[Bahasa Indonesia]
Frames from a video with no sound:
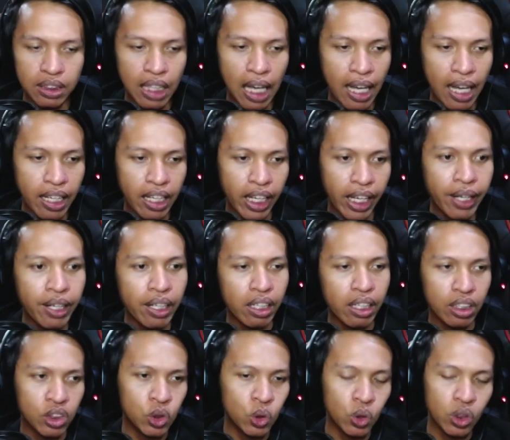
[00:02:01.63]
Ada
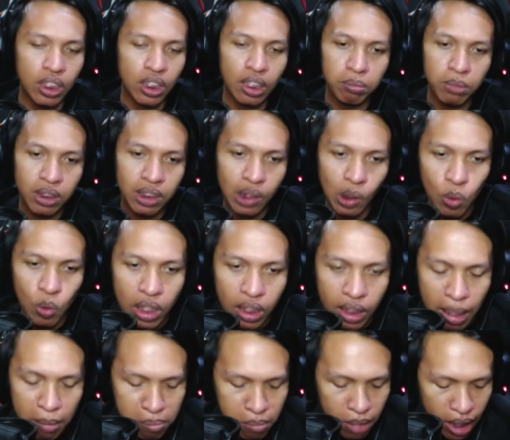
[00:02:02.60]
Enrich juga, Mr. One
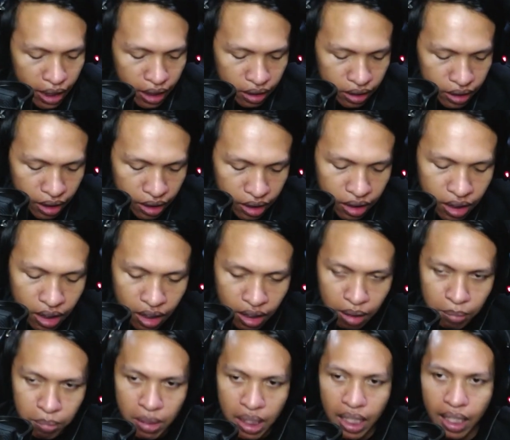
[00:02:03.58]
tambahin, jadi
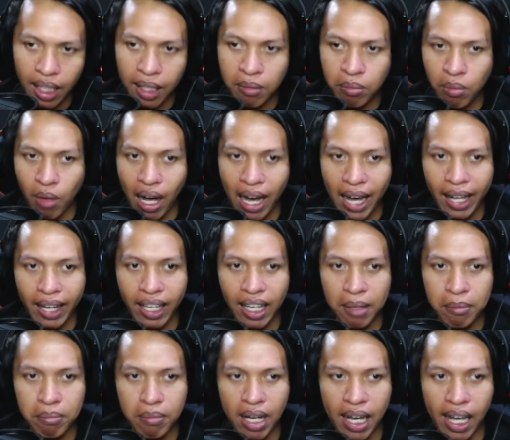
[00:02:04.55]
nanti bakalan
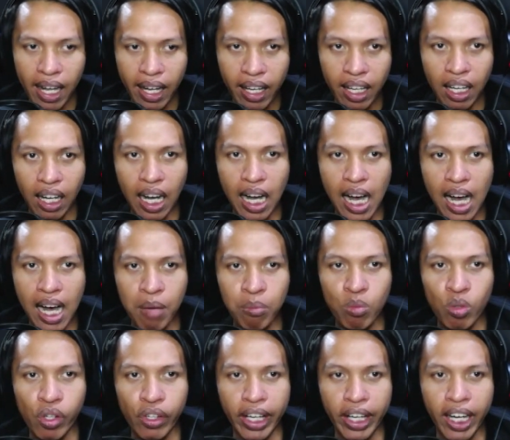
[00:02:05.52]
marah-marah
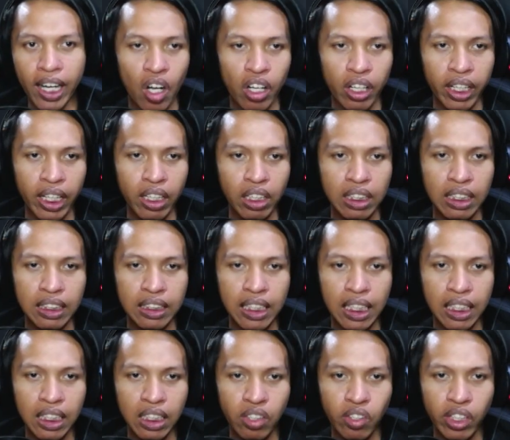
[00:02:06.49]
ngamuk ya. Oke, okay, udah
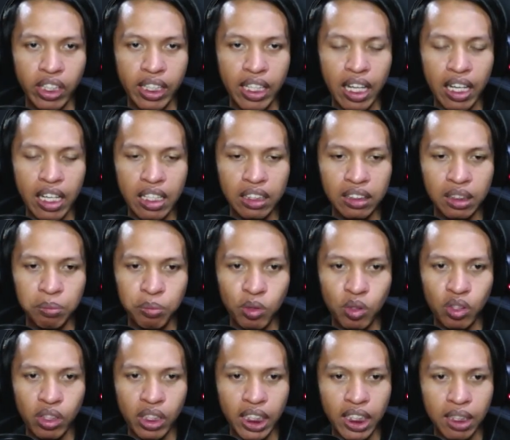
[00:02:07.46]
jadi. Oke, okay, darahnya 10
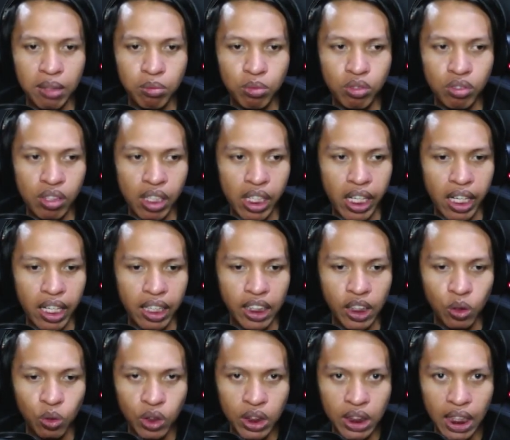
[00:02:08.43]
ribu. Kalian lihat
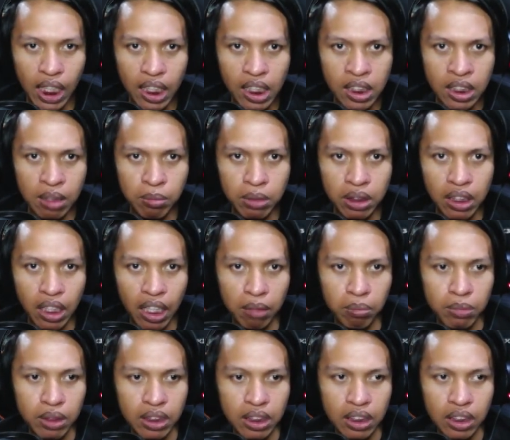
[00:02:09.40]
itu statnya Mr.
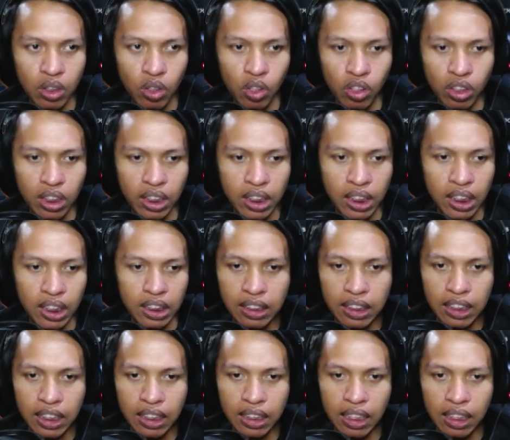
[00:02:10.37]
Emesis. Oke, okay,
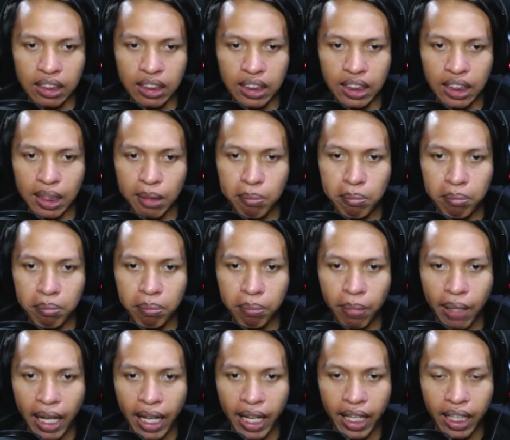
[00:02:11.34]
kita
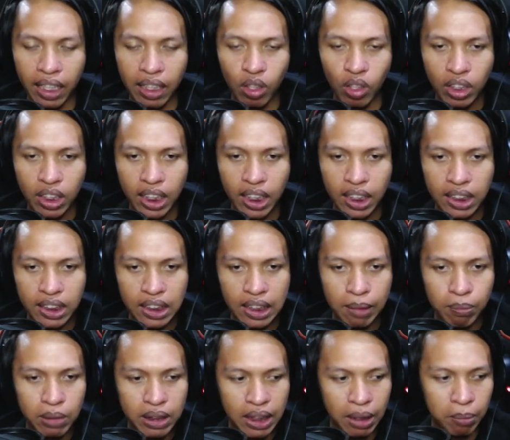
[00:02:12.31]
simpan. Oke, okay,
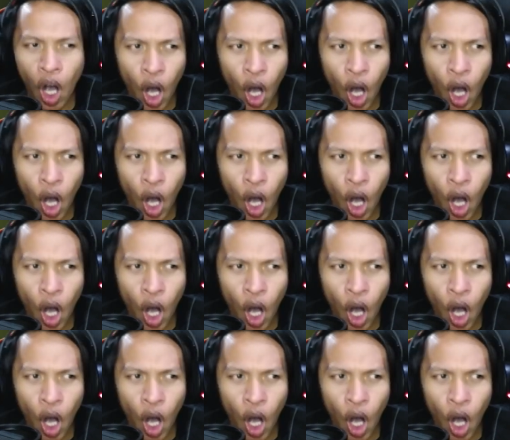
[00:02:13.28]
sip, sip.